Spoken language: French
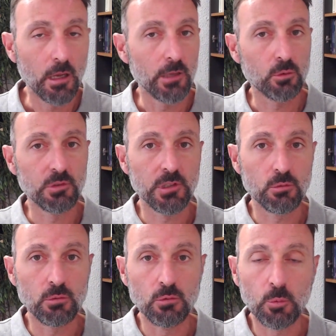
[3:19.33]
est-ce que c'est
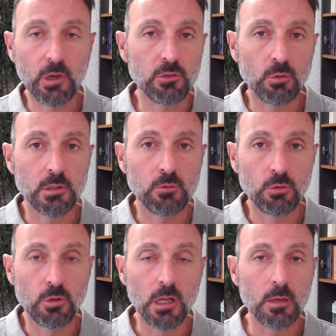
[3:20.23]
une oppression au niveau
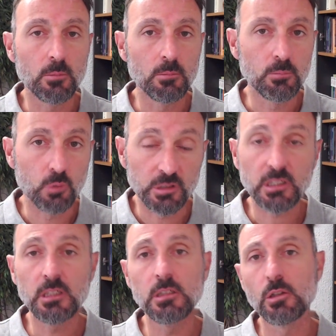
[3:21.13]
de la
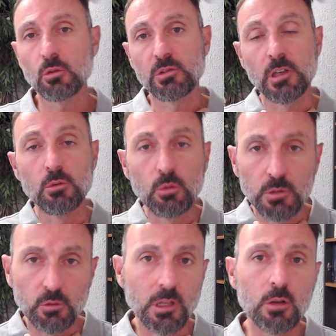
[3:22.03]
poitrine Est-ce que c'est un nœud au
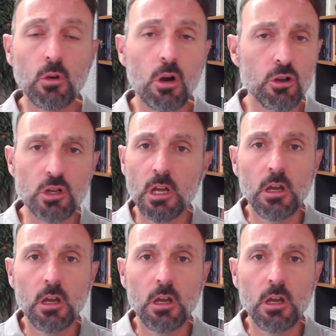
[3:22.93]
niveau de la gorge